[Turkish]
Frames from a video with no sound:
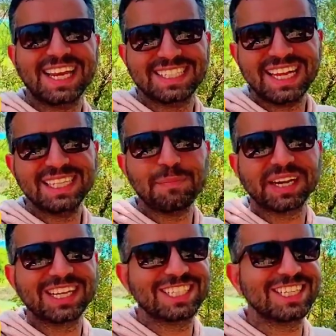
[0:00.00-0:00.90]
Gezende
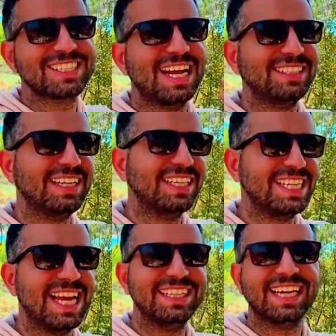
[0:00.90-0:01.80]
Barajı. Zaten
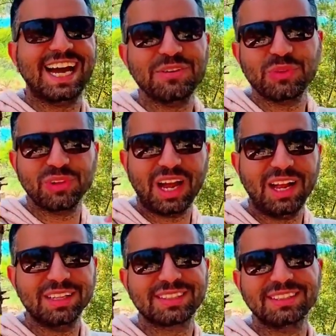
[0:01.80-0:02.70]
Gezende Kanyonu'nun
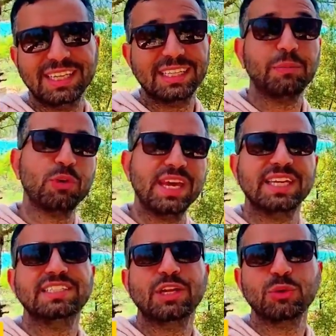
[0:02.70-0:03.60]
altında ya da buraya
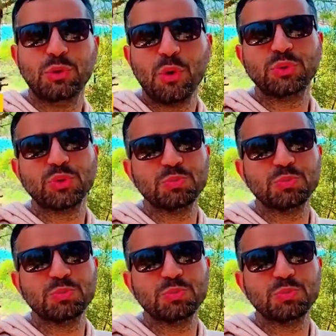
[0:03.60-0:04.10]
gelirken o gördüğünüz